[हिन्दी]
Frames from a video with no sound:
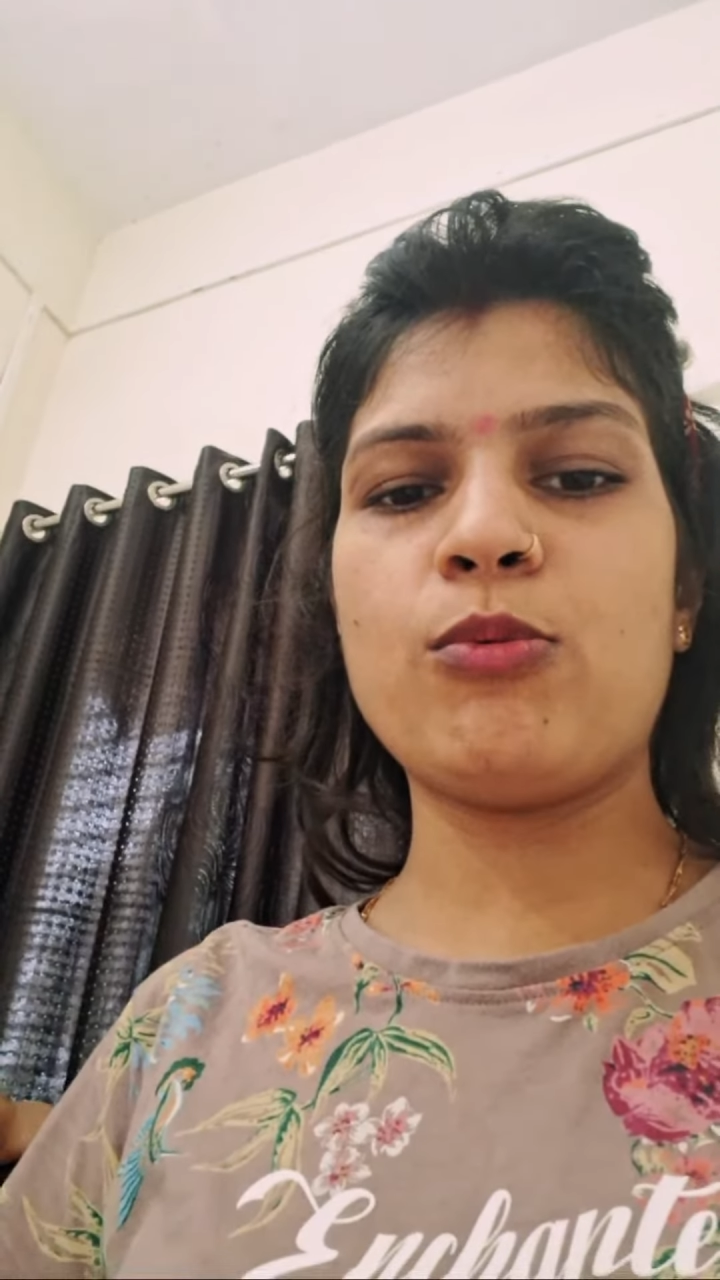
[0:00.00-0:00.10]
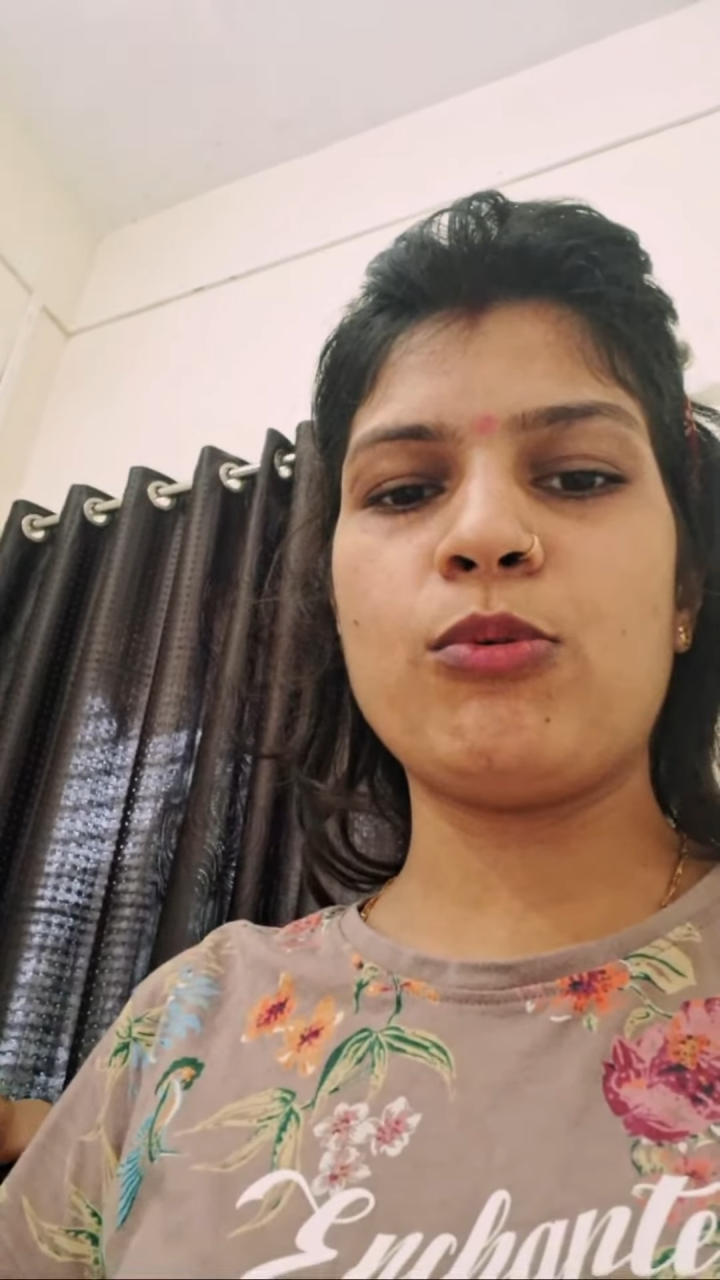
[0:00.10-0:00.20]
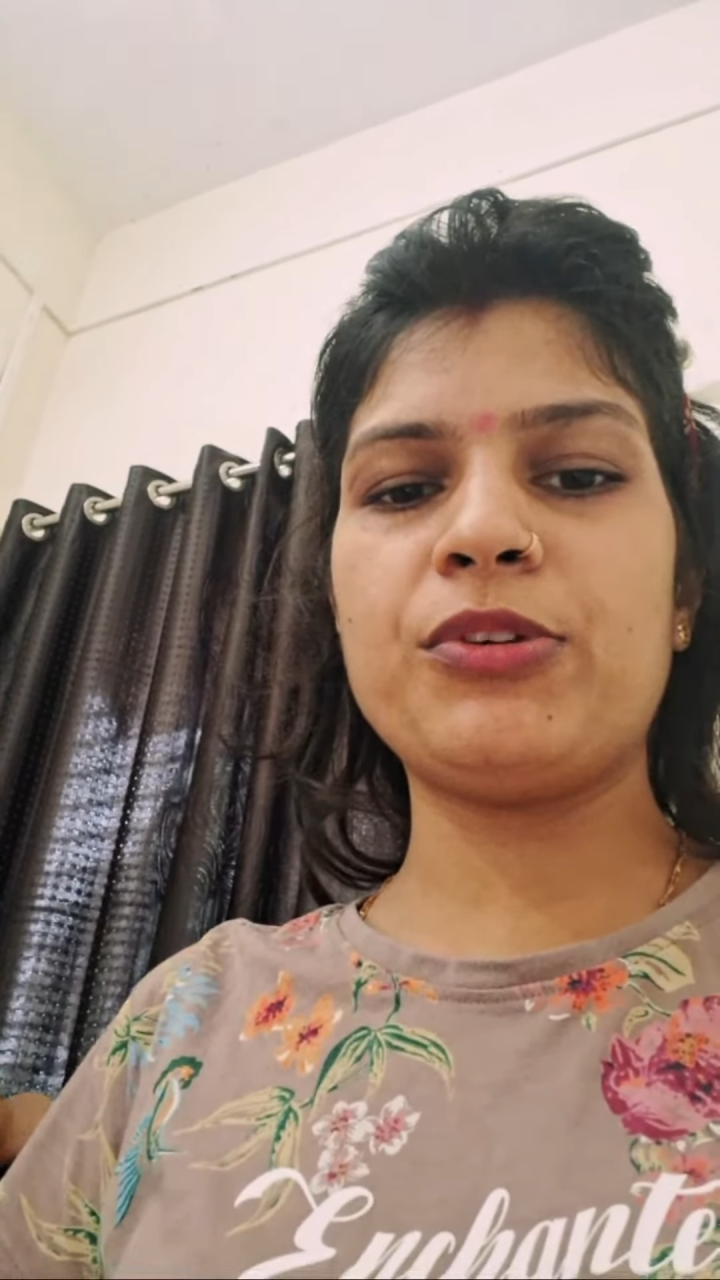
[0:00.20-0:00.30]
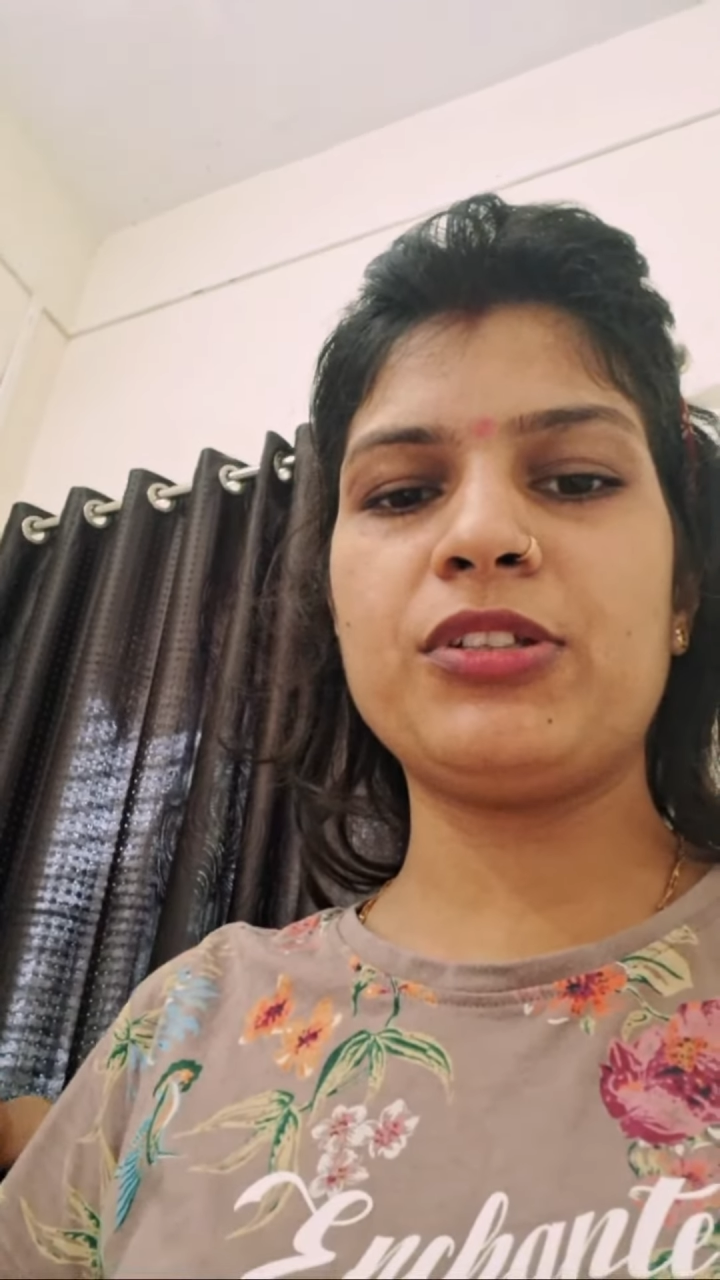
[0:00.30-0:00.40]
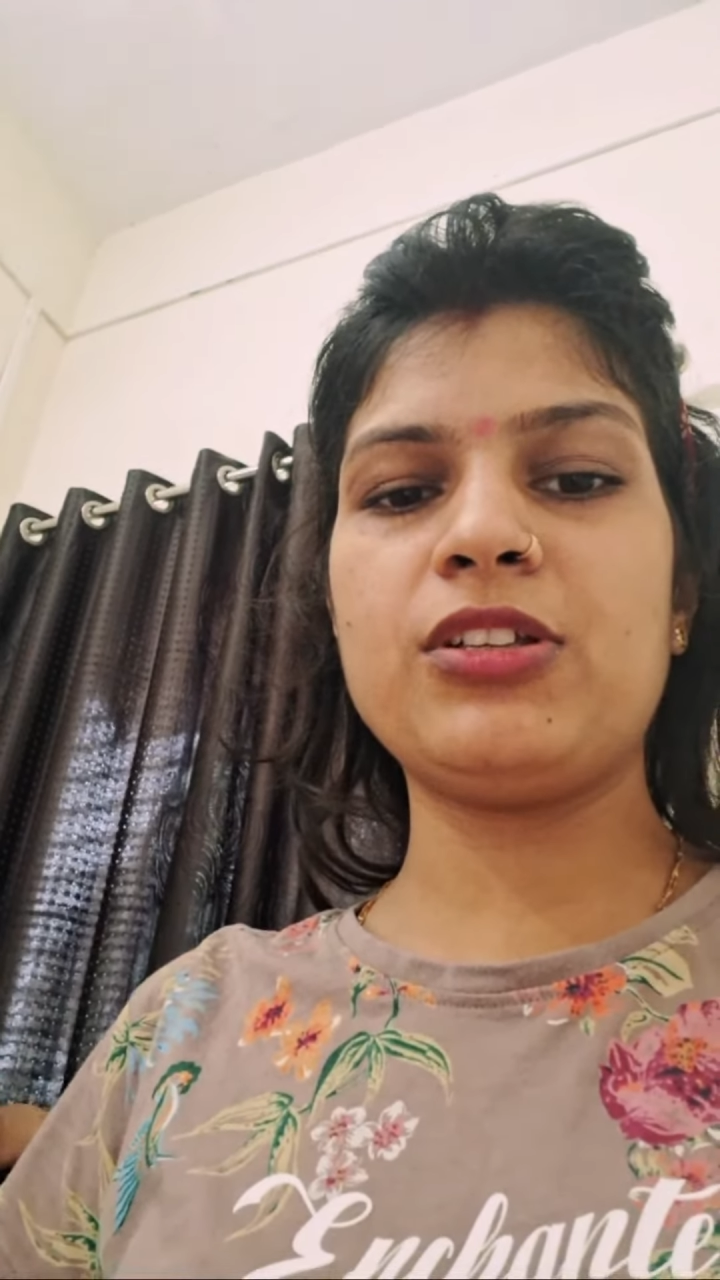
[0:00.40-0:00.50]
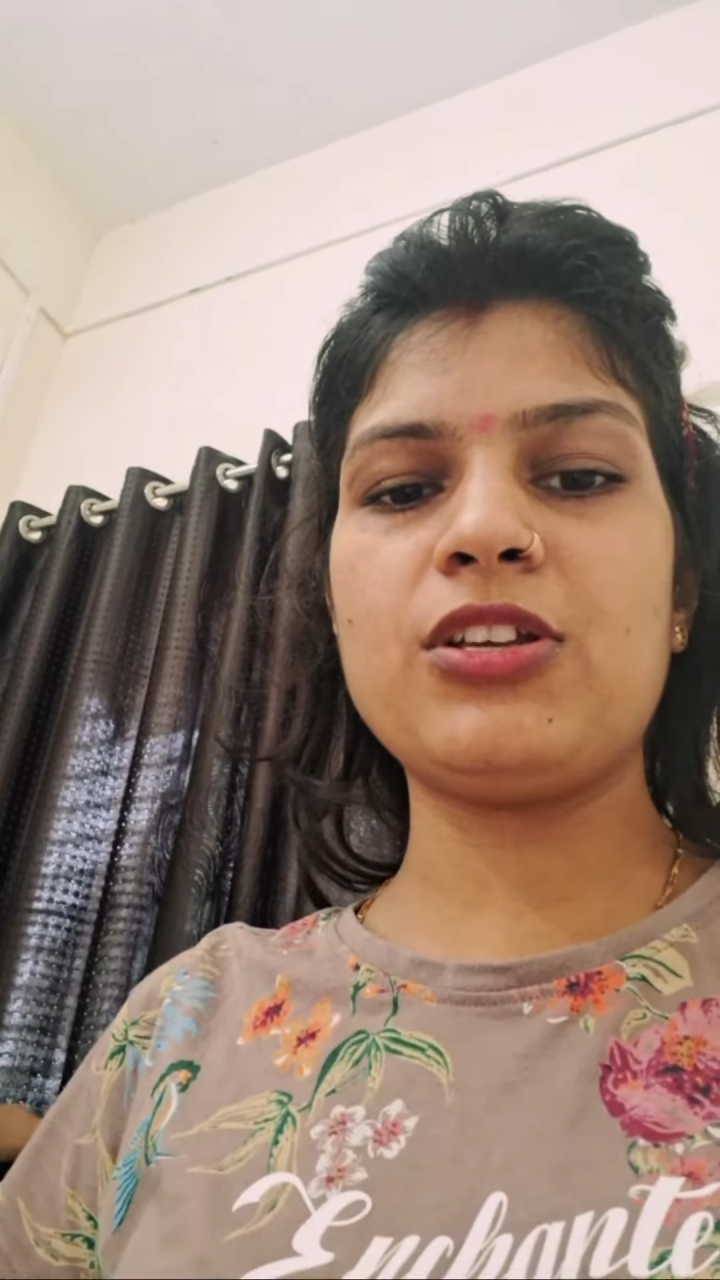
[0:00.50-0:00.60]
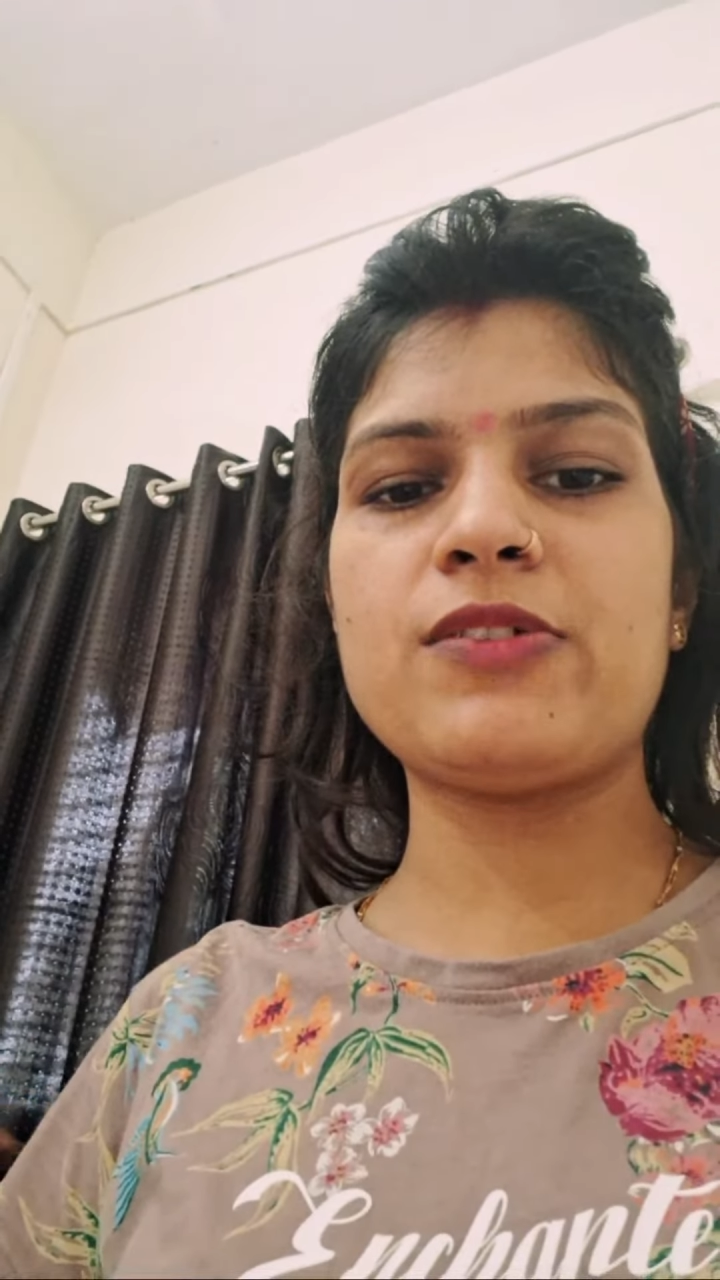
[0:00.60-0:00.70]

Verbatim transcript: भूमि दीदी